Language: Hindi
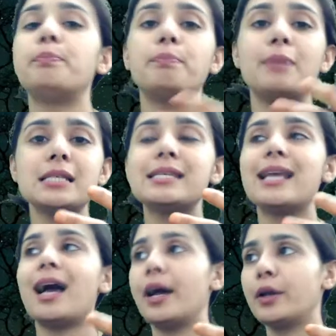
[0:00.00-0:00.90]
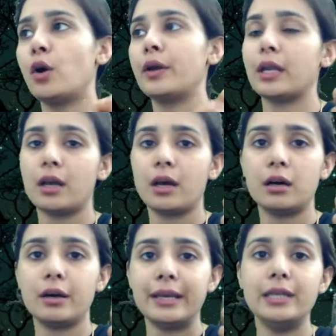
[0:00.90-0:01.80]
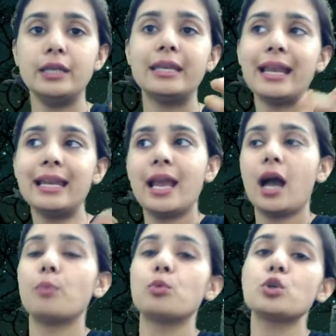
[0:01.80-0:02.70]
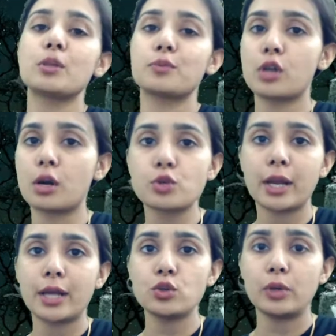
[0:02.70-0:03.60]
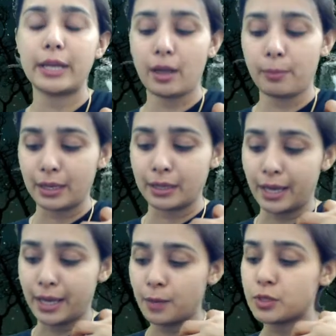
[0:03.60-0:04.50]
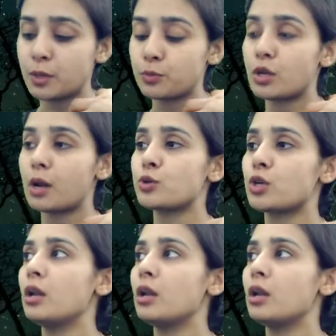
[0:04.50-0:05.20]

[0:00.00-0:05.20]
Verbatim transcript: प्लस uh, ये आइकॉनिक uh, इनके लिए आपको सब्सक्रिप्शन है जो लेना पड़ता है अब सब्सक्रिप्शन